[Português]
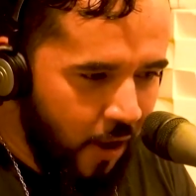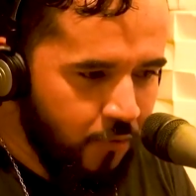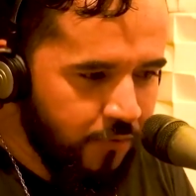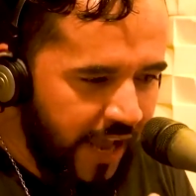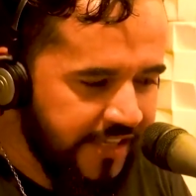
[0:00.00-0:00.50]

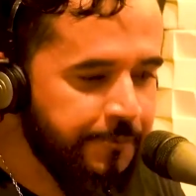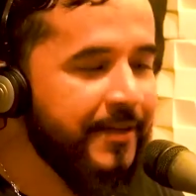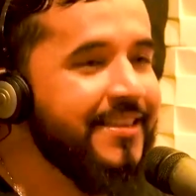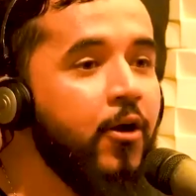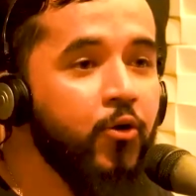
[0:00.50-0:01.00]
algo
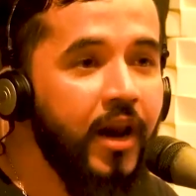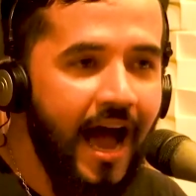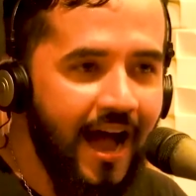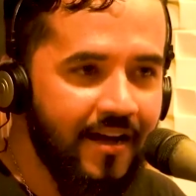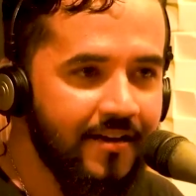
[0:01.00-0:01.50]

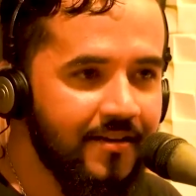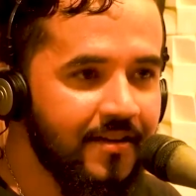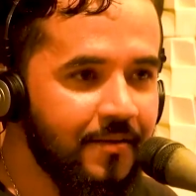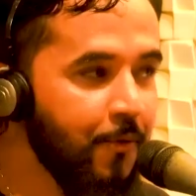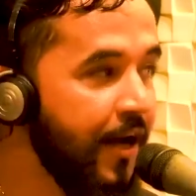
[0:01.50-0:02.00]
espetacular.
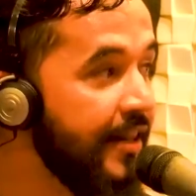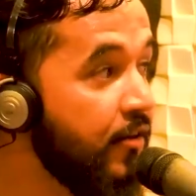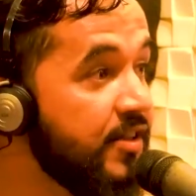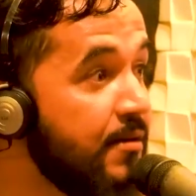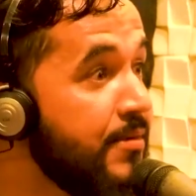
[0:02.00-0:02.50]
Porque
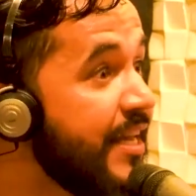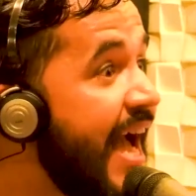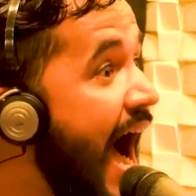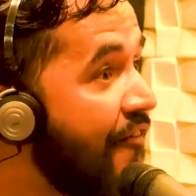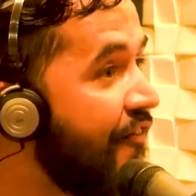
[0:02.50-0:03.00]
Deus ele me
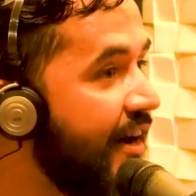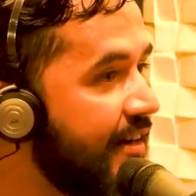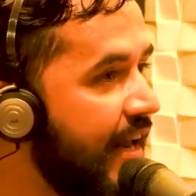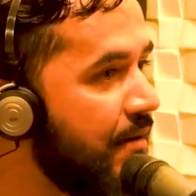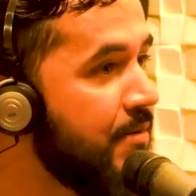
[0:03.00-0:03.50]
guiava,
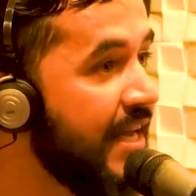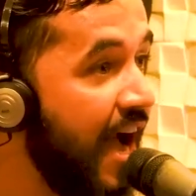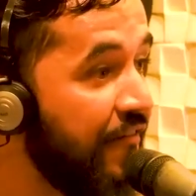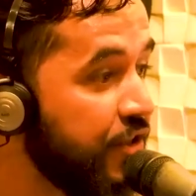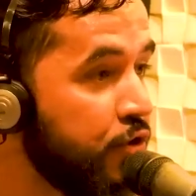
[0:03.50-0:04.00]
ele me
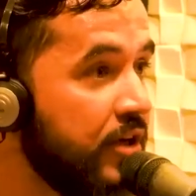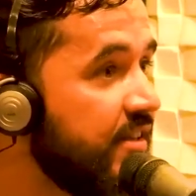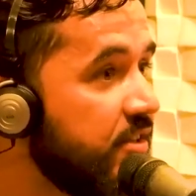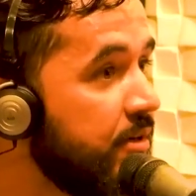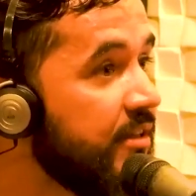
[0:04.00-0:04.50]
guiava de
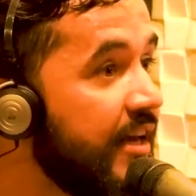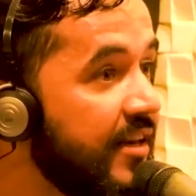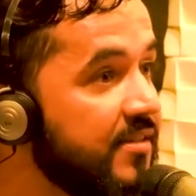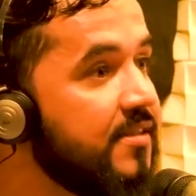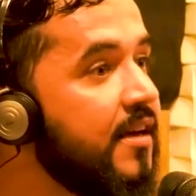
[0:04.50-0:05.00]
todas as
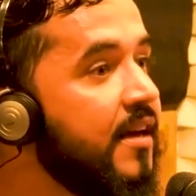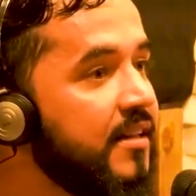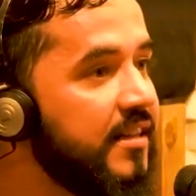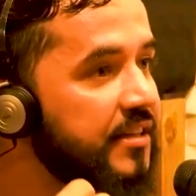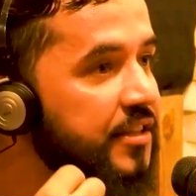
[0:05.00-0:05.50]
maneiras,
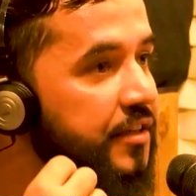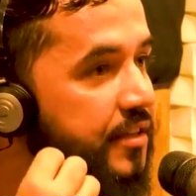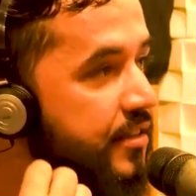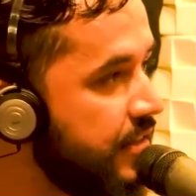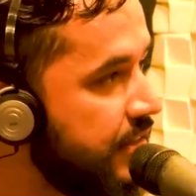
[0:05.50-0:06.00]
né,
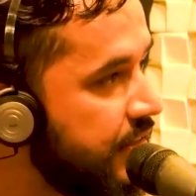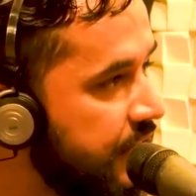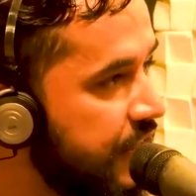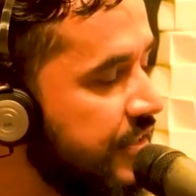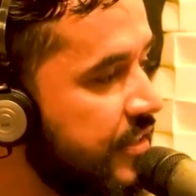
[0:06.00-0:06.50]
de,
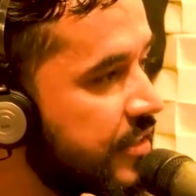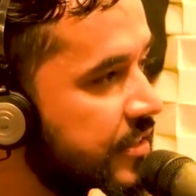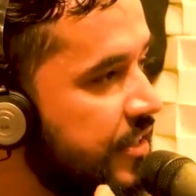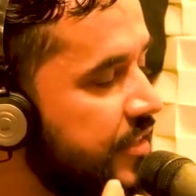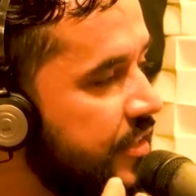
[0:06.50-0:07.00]
de,
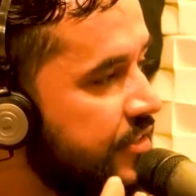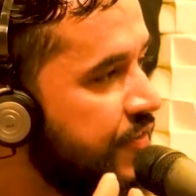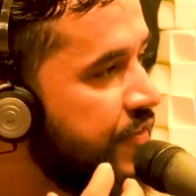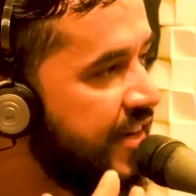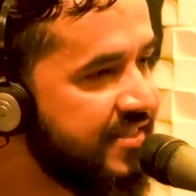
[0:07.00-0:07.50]
de,
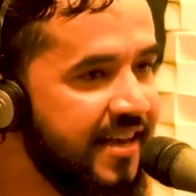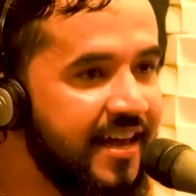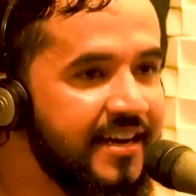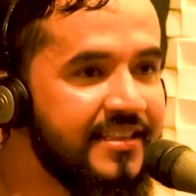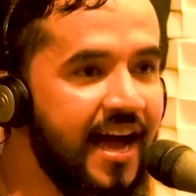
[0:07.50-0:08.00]
de viver essa
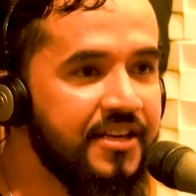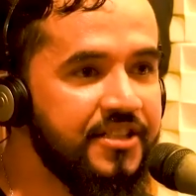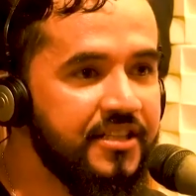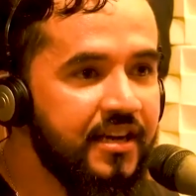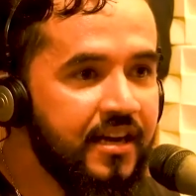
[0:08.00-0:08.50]

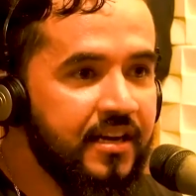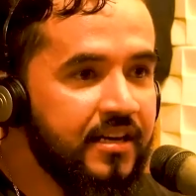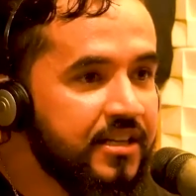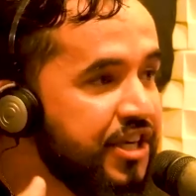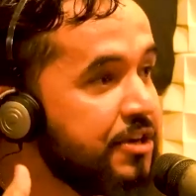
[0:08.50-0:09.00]
realidade
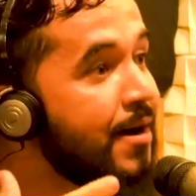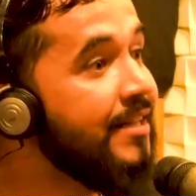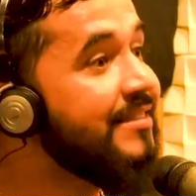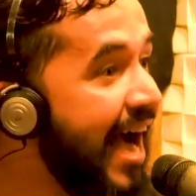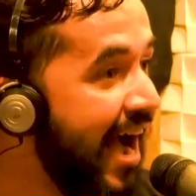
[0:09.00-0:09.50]
de sim.
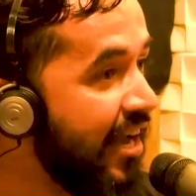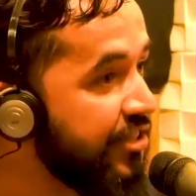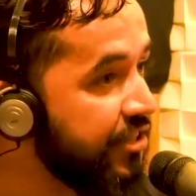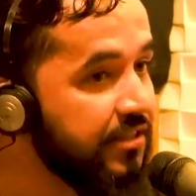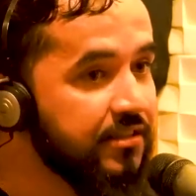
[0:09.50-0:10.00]

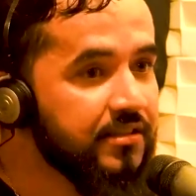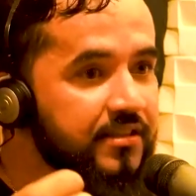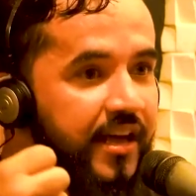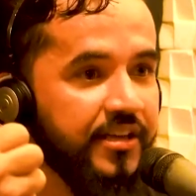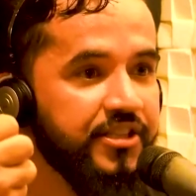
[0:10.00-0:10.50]
irmandade, sim,
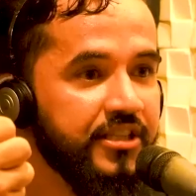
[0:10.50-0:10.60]
sim. né,